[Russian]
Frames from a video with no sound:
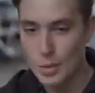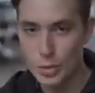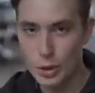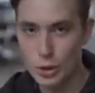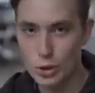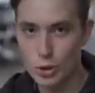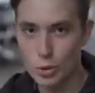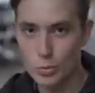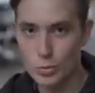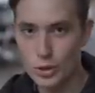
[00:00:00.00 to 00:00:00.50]

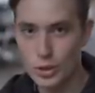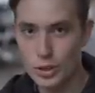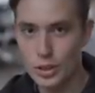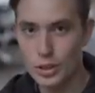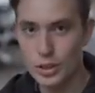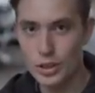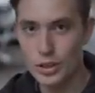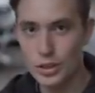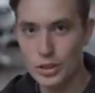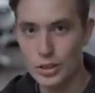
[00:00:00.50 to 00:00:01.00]
Потом э,
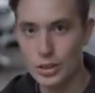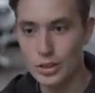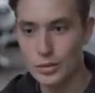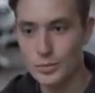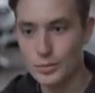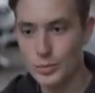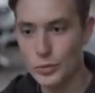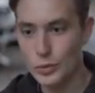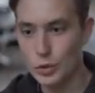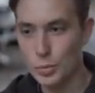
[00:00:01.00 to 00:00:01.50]

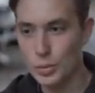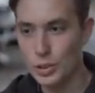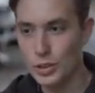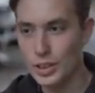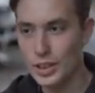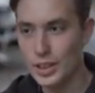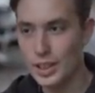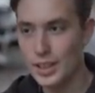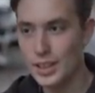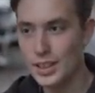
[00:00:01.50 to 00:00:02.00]
э, упал
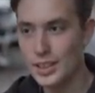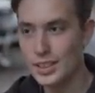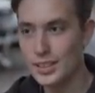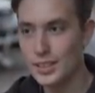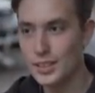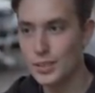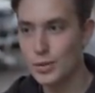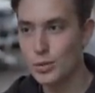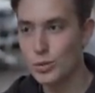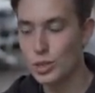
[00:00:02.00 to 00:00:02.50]
на
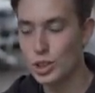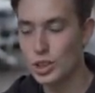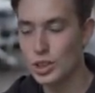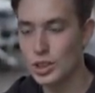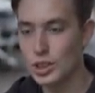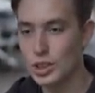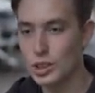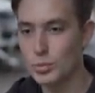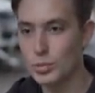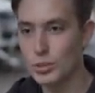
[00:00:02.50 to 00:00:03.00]
колено, ну, уже
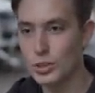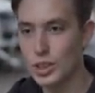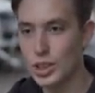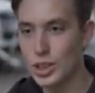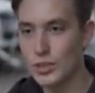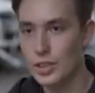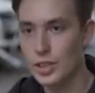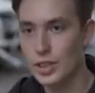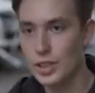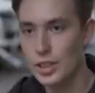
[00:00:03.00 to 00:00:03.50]
это, это было на
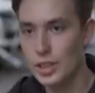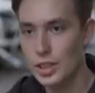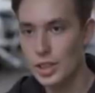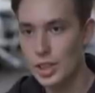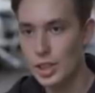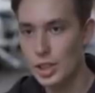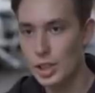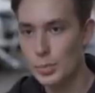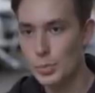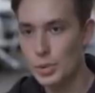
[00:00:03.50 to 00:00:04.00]
траве,
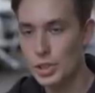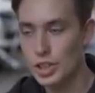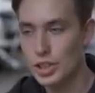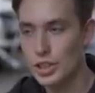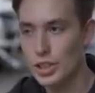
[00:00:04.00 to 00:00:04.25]
и почти